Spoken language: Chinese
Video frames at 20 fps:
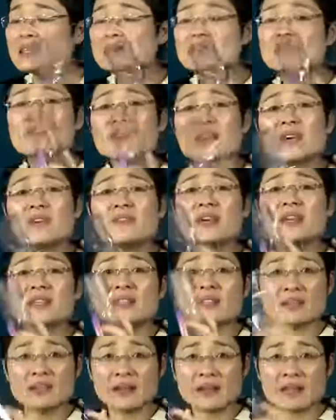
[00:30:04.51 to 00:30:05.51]

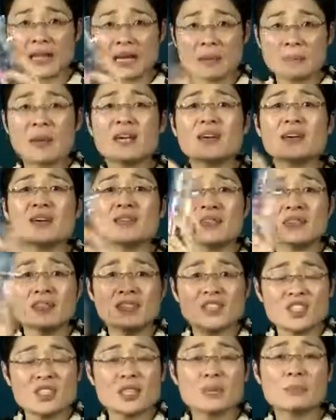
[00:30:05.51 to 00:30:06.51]
vividly depicted
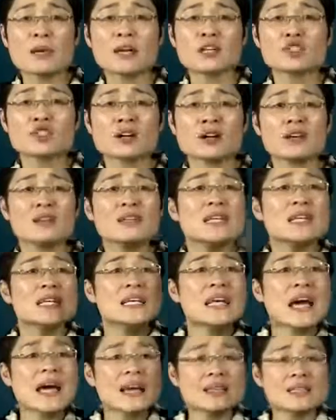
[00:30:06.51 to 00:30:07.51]
in the
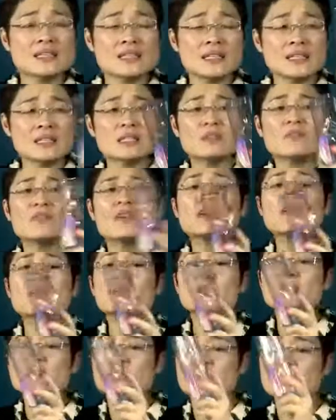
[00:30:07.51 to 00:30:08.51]
picture，as is
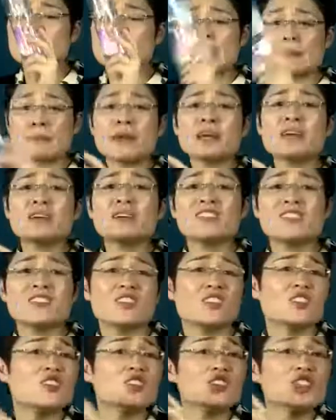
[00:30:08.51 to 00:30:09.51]
vividly depicted in
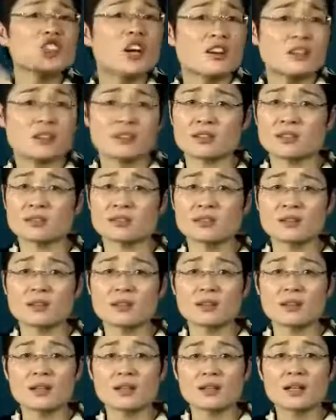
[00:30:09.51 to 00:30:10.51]
the chart。
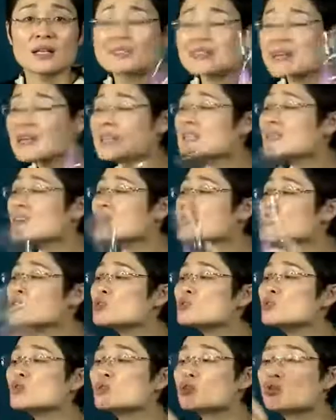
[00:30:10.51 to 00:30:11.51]
在这个
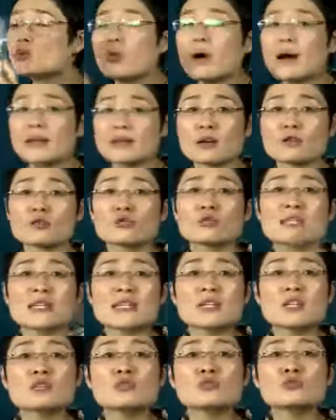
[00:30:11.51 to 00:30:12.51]
生动的图画当中，在
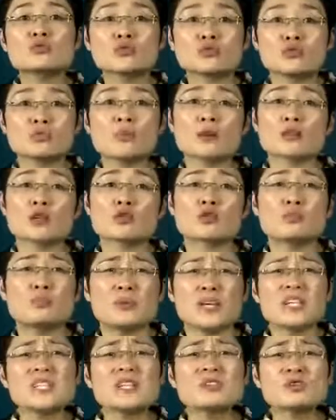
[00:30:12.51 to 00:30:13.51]
这个生动的图表当中，
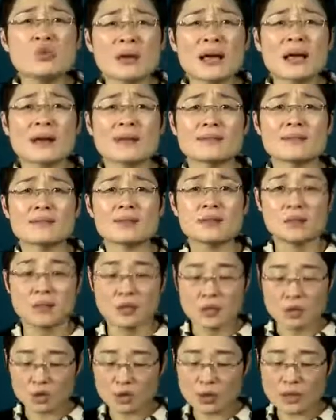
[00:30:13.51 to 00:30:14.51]
别生动了，
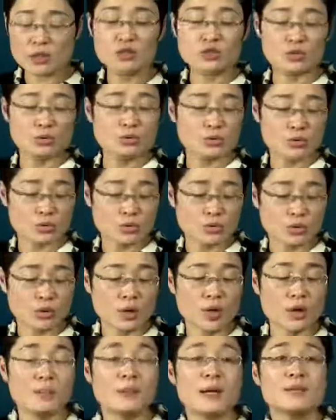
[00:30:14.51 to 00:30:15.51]
换成主语从句多
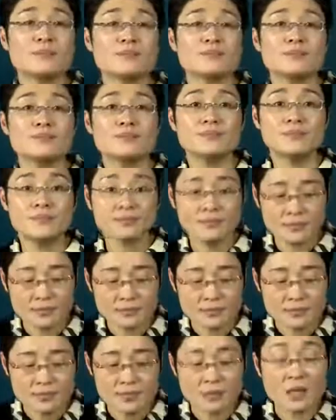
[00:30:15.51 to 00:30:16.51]
好吗？
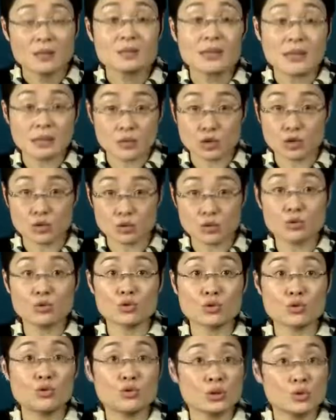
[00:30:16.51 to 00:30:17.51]
但是主语
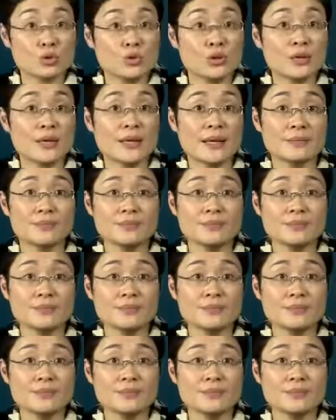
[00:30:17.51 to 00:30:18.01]
从句个缺点，